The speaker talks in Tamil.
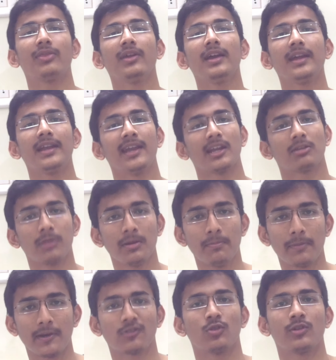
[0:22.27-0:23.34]
அதை என்னை
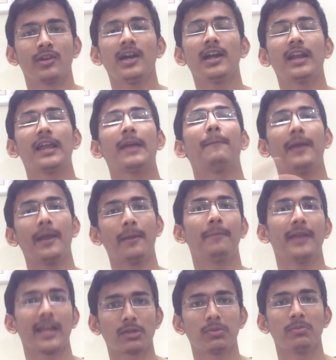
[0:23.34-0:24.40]
எக்ஸ்பிளைன் பண்ண சொன்னா
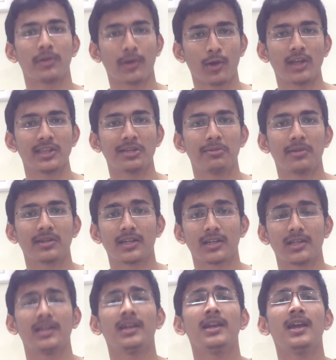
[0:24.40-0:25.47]
எப்படி எக்ஸ்பிளைன் பண்ணணும் அந்த மாதிரி
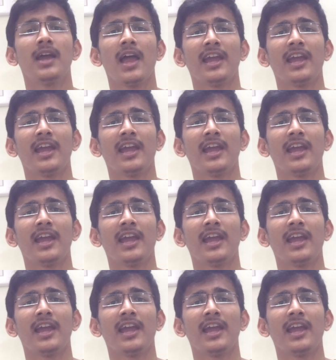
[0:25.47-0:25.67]
தான் இருக்கு